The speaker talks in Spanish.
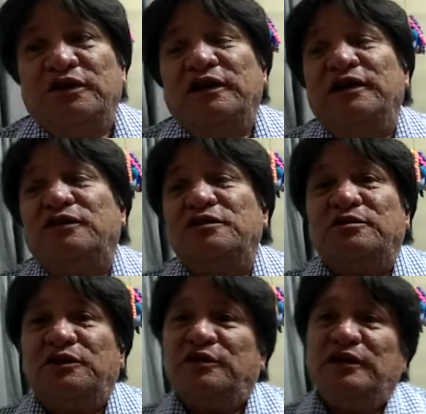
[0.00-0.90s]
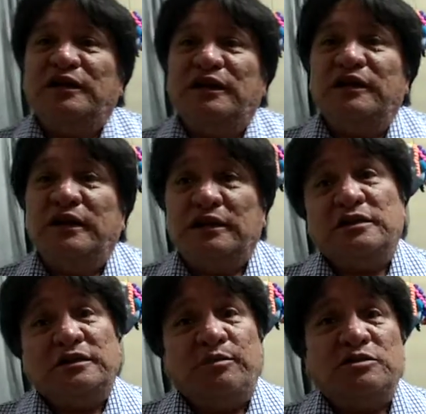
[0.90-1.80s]
entonces, bueno, la idea que ya
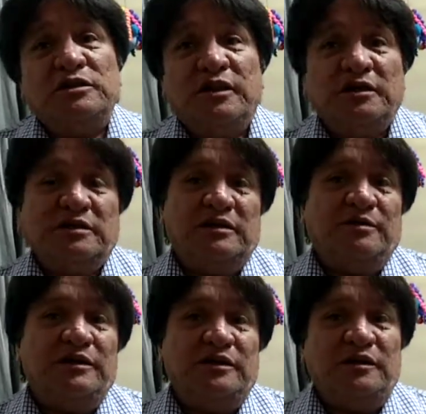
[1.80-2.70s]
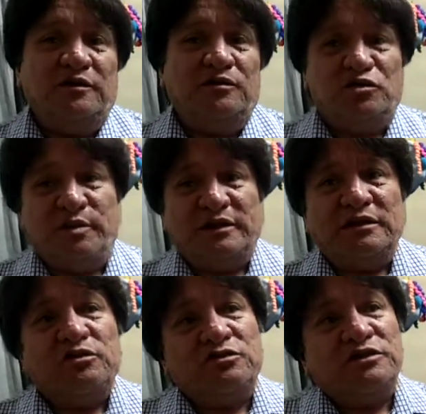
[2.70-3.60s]
está proyectada, ya está el material incluso para
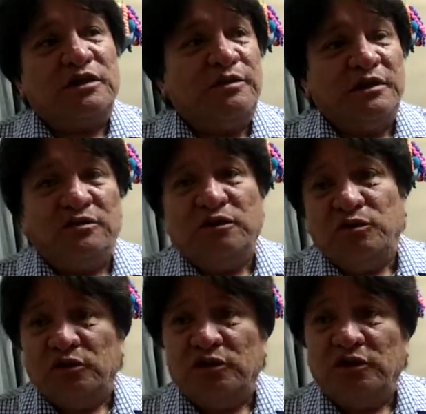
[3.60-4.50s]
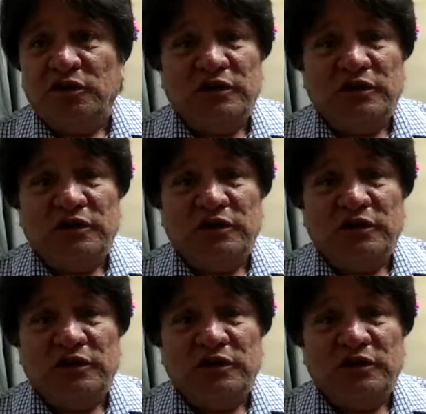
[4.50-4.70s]
hacer todo un cerramiento de Durlo.